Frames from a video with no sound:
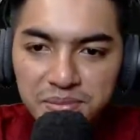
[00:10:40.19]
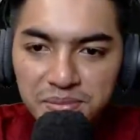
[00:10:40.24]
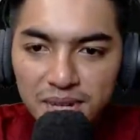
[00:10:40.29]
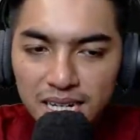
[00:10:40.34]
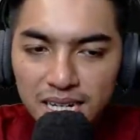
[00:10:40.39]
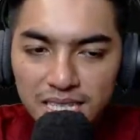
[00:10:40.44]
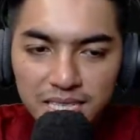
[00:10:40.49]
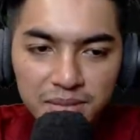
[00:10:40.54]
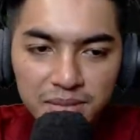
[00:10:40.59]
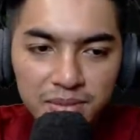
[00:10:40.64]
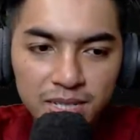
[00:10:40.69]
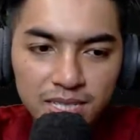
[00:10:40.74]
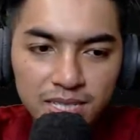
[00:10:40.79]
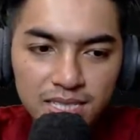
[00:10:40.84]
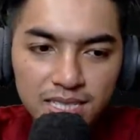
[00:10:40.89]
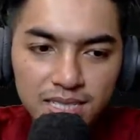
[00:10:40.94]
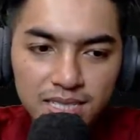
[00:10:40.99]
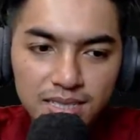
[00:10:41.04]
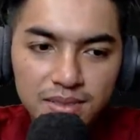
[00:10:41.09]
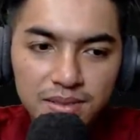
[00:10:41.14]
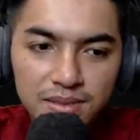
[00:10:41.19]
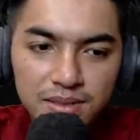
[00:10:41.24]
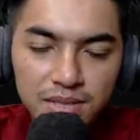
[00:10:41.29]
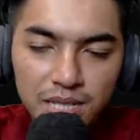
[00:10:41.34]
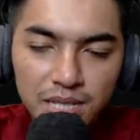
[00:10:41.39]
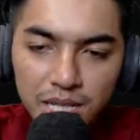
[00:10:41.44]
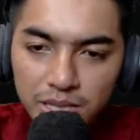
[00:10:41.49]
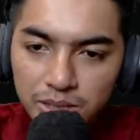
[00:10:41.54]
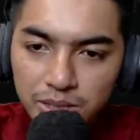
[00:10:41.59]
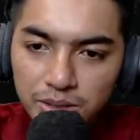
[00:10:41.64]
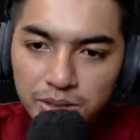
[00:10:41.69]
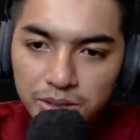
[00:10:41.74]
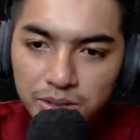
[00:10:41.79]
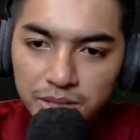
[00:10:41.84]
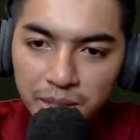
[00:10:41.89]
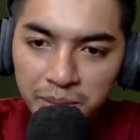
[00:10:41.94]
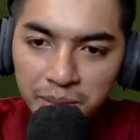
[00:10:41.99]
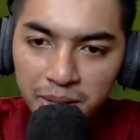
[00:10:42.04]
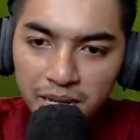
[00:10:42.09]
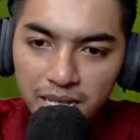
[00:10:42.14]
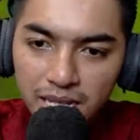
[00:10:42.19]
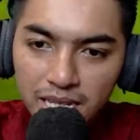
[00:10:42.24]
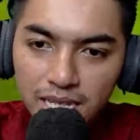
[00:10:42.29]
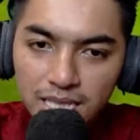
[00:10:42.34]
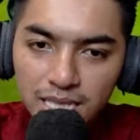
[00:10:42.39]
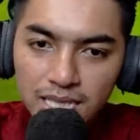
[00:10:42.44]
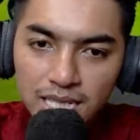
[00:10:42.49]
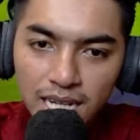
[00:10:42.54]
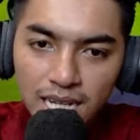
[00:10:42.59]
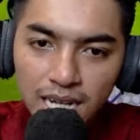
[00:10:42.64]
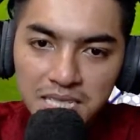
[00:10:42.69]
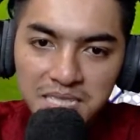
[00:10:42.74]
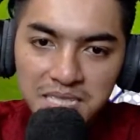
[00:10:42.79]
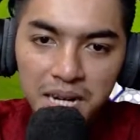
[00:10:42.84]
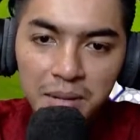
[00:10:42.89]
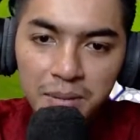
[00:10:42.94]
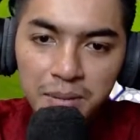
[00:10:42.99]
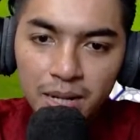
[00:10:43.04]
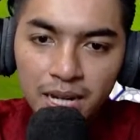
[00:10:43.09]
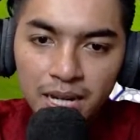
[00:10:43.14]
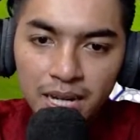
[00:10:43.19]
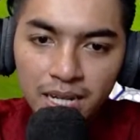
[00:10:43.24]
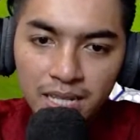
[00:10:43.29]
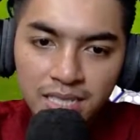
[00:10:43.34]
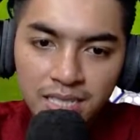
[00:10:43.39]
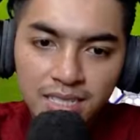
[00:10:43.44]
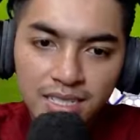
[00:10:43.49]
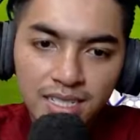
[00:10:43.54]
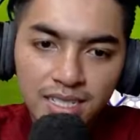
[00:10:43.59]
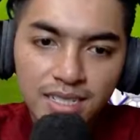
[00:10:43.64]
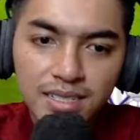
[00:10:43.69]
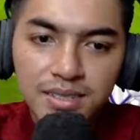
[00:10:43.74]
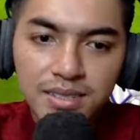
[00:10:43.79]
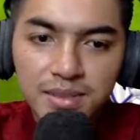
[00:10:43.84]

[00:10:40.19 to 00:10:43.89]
Mantap guys. Itu namanya ya, trik ancaman ya guys ya.